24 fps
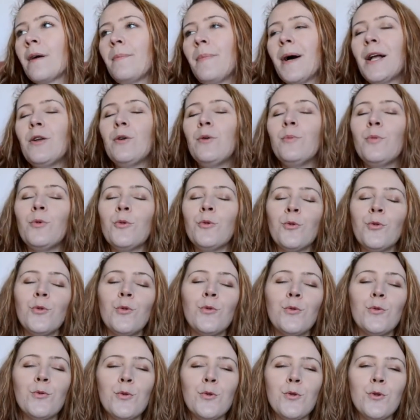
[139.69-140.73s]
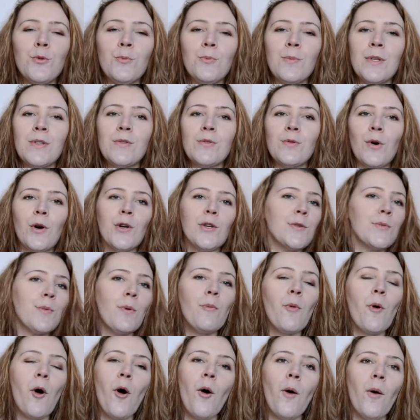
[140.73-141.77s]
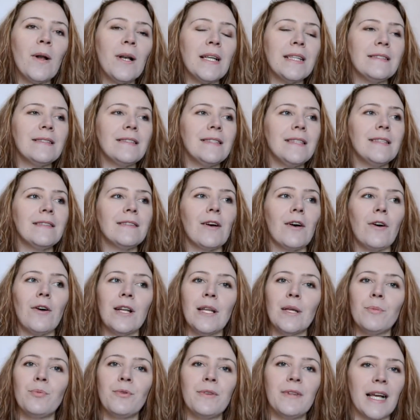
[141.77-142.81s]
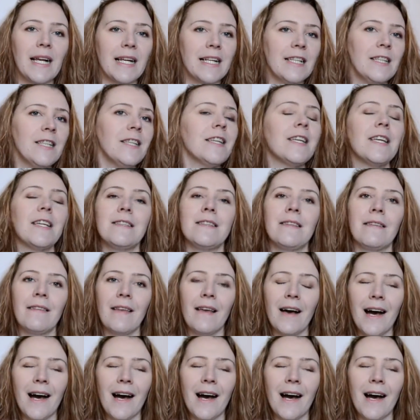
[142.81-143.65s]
pas le monde de YouTube, mais sur en ce moment les titres, les putaclics, etc.